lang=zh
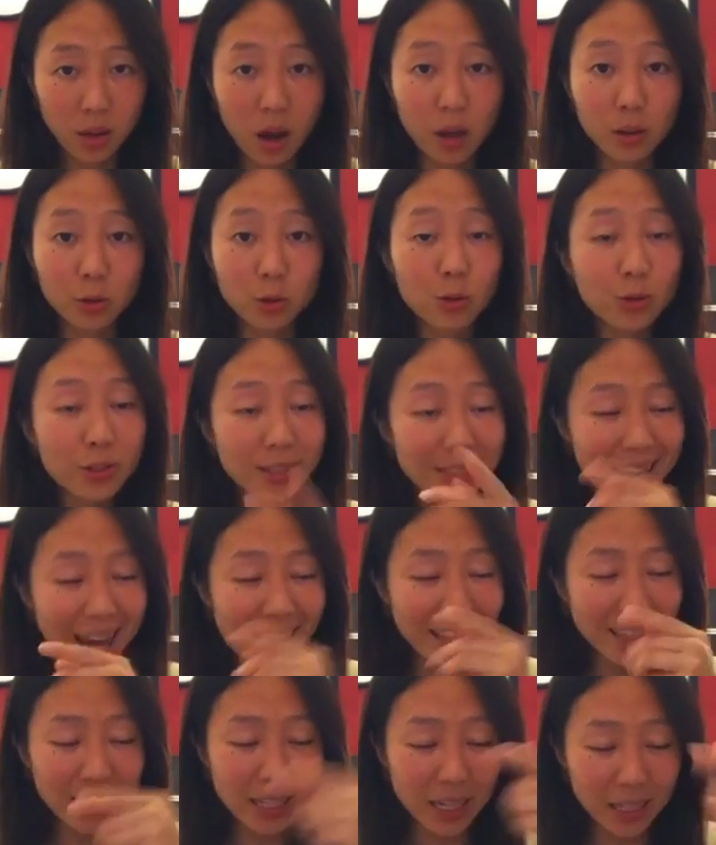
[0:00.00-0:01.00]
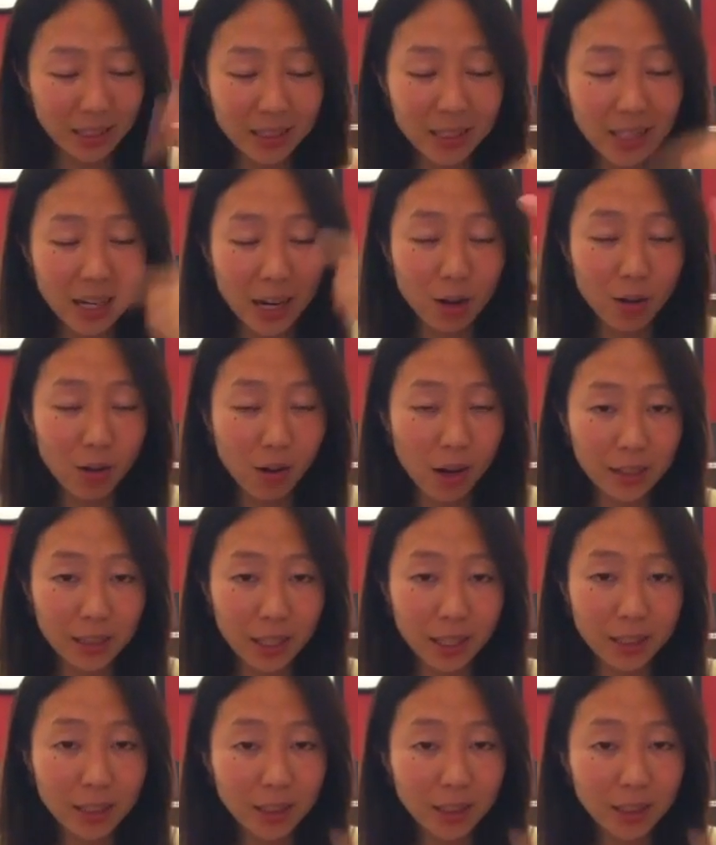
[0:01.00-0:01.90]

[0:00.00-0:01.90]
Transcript: 好，去加强、强化它。